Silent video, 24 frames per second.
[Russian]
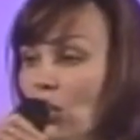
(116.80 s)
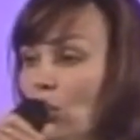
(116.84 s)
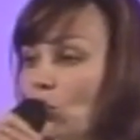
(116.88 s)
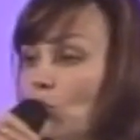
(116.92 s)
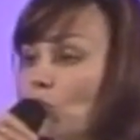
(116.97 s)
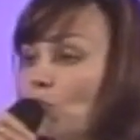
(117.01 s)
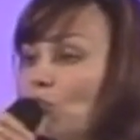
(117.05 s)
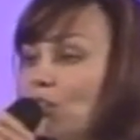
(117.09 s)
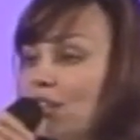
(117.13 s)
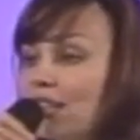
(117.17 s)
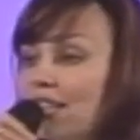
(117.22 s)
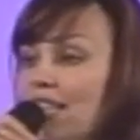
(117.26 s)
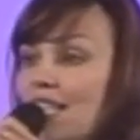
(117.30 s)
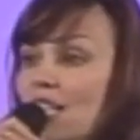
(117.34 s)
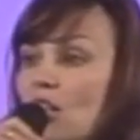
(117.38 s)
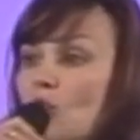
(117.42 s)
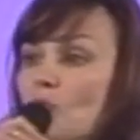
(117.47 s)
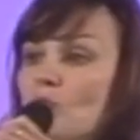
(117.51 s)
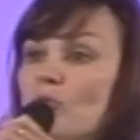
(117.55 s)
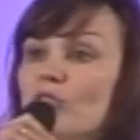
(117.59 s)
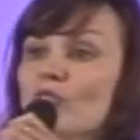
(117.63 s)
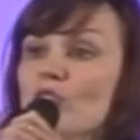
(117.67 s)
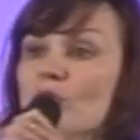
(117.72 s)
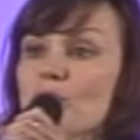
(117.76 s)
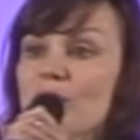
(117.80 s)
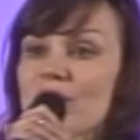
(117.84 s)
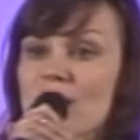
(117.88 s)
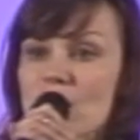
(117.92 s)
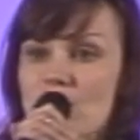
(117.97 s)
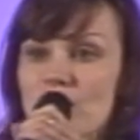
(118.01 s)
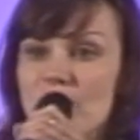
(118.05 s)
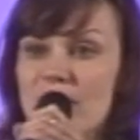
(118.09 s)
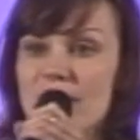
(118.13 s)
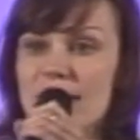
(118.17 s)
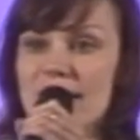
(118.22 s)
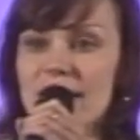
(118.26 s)
Но ну вот если бы вы меня
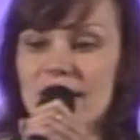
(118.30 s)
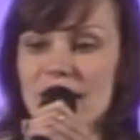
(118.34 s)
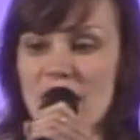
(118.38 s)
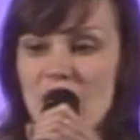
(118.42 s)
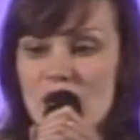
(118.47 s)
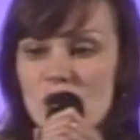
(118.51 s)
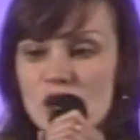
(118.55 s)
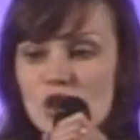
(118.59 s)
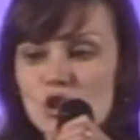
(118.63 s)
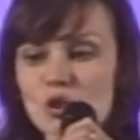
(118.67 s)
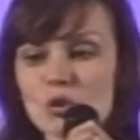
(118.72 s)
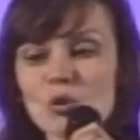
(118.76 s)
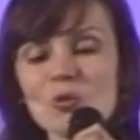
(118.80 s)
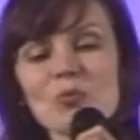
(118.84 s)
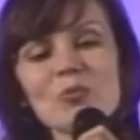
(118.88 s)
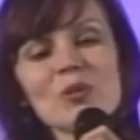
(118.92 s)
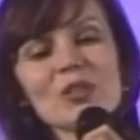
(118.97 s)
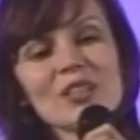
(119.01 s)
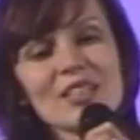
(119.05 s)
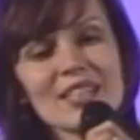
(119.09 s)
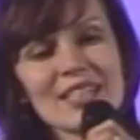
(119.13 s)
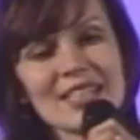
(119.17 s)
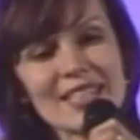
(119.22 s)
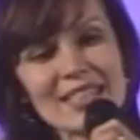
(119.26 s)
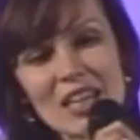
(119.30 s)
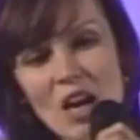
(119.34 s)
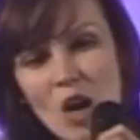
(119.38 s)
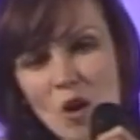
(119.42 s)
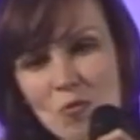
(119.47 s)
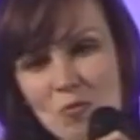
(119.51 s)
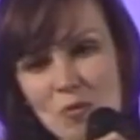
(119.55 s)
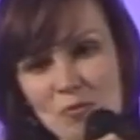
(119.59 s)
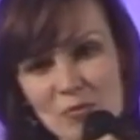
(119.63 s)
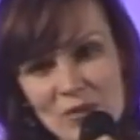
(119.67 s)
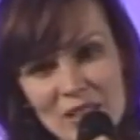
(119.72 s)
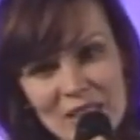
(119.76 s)
спросили, а что было
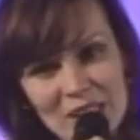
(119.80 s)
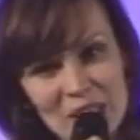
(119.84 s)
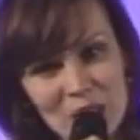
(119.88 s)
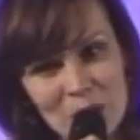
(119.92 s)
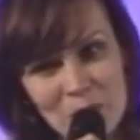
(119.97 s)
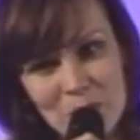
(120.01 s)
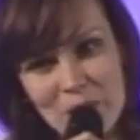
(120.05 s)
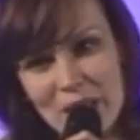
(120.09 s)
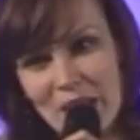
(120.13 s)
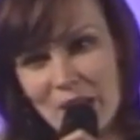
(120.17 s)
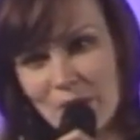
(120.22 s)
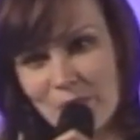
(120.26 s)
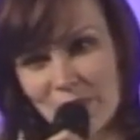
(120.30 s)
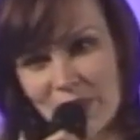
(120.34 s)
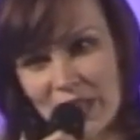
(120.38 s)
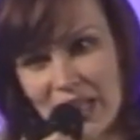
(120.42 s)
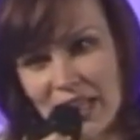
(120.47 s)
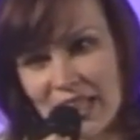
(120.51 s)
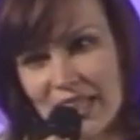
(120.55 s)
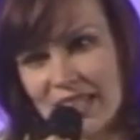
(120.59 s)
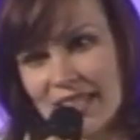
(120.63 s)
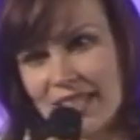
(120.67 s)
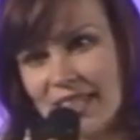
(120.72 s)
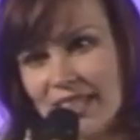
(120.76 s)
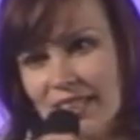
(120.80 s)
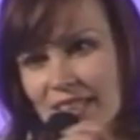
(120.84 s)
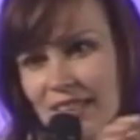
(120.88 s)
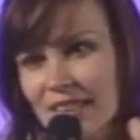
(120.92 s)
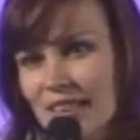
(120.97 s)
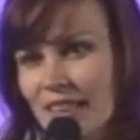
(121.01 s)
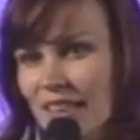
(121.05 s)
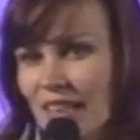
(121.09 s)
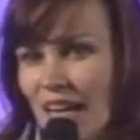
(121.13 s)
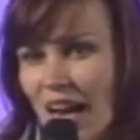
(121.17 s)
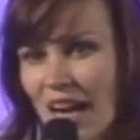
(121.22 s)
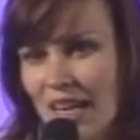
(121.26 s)
самым для тебя
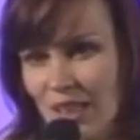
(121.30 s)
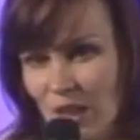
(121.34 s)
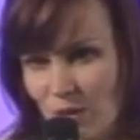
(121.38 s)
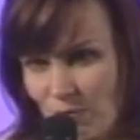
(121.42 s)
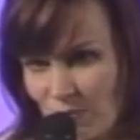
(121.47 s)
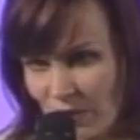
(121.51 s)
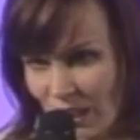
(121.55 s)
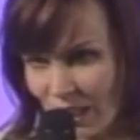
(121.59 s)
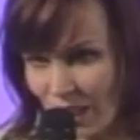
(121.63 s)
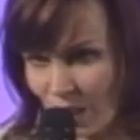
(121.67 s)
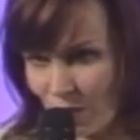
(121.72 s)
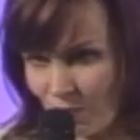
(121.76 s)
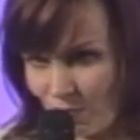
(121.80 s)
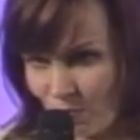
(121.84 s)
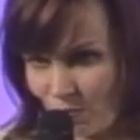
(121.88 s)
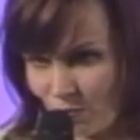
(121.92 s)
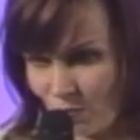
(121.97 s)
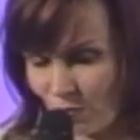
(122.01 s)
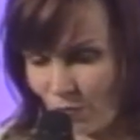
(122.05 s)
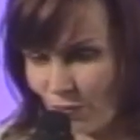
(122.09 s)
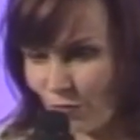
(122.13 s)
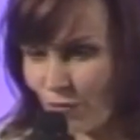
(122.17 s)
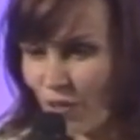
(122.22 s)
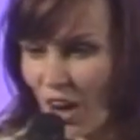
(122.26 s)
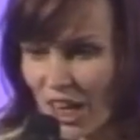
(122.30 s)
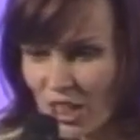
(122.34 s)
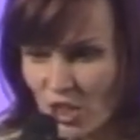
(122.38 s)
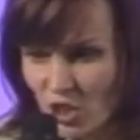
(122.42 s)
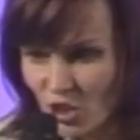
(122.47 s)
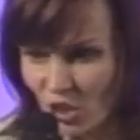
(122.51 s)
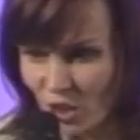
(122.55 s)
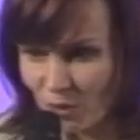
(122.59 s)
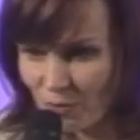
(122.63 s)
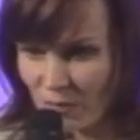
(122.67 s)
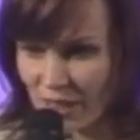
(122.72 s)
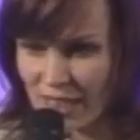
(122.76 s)
центральным, таким
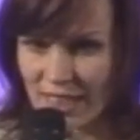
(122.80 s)
важным